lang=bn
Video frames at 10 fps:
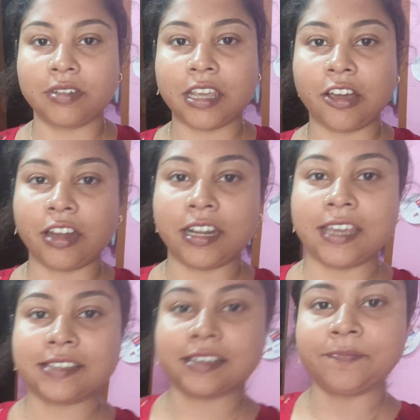ইয়ে হয় না
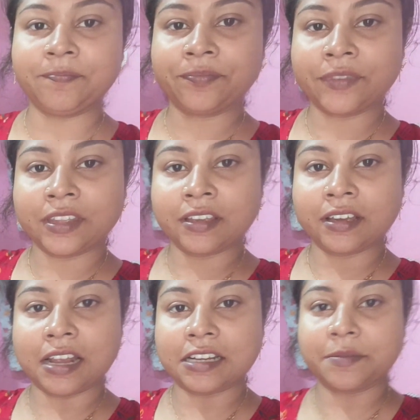এই যে
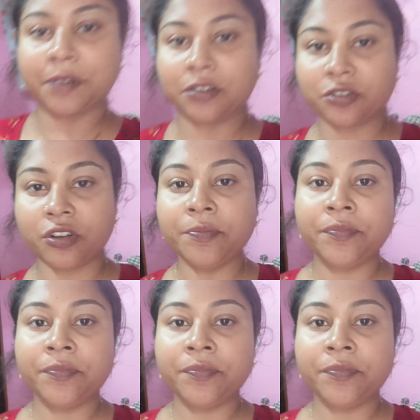খাসির মাংস